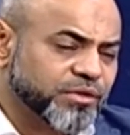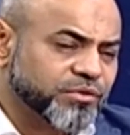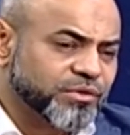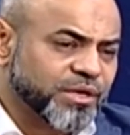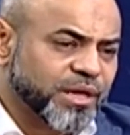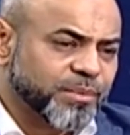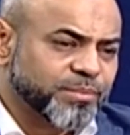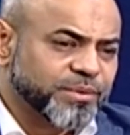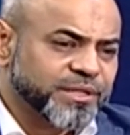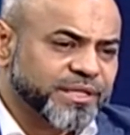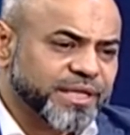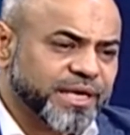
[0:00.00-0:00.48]
তো
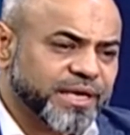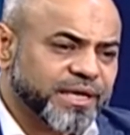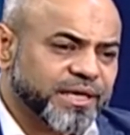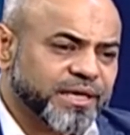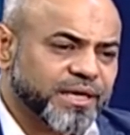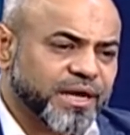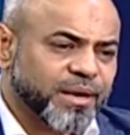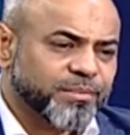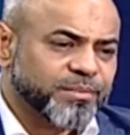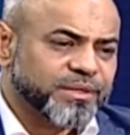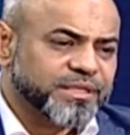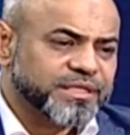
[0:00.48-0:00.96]
আপনি
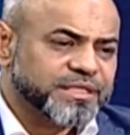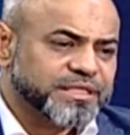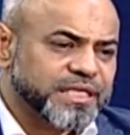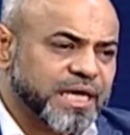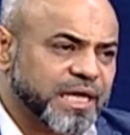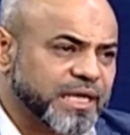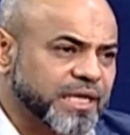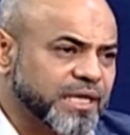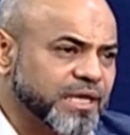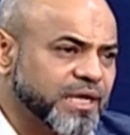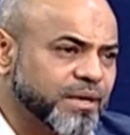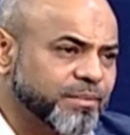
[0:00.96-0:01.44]
দেখেন আমি
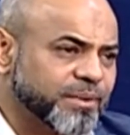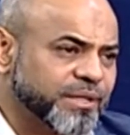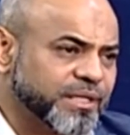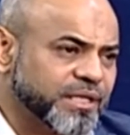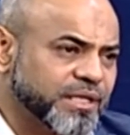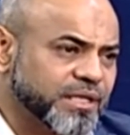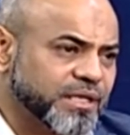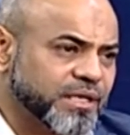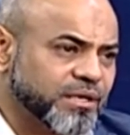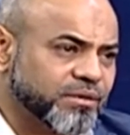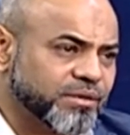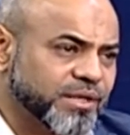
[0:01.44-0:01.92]
জানি না আমার
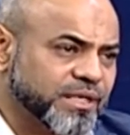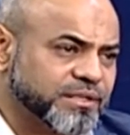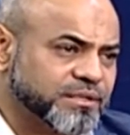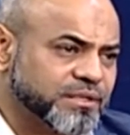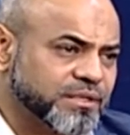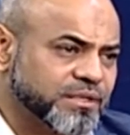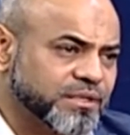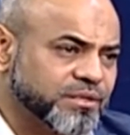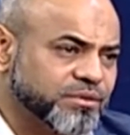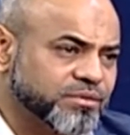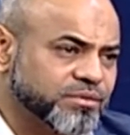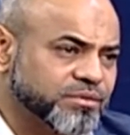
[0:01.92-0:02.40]
কী কারণে
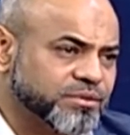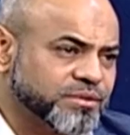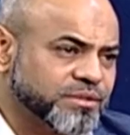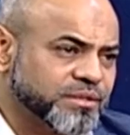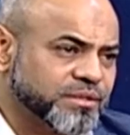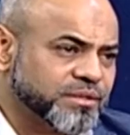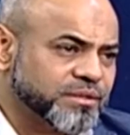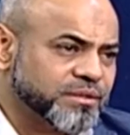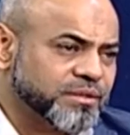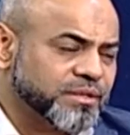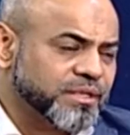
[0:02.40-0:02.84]
অ্যাসিডিটি হচ্ছে